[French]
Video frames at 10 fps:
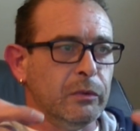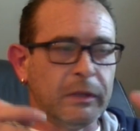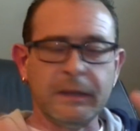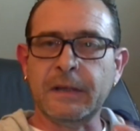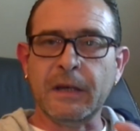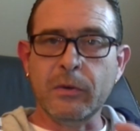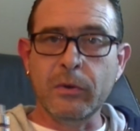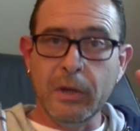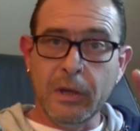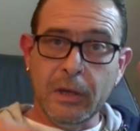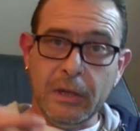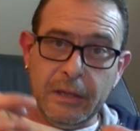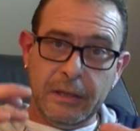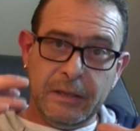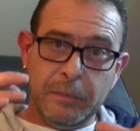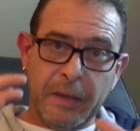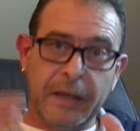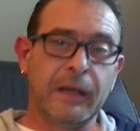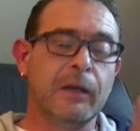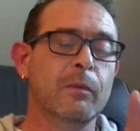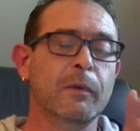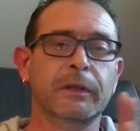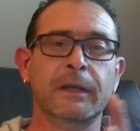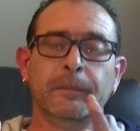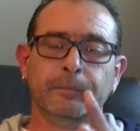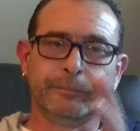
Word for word: très sérieux, d'hyper réglementé.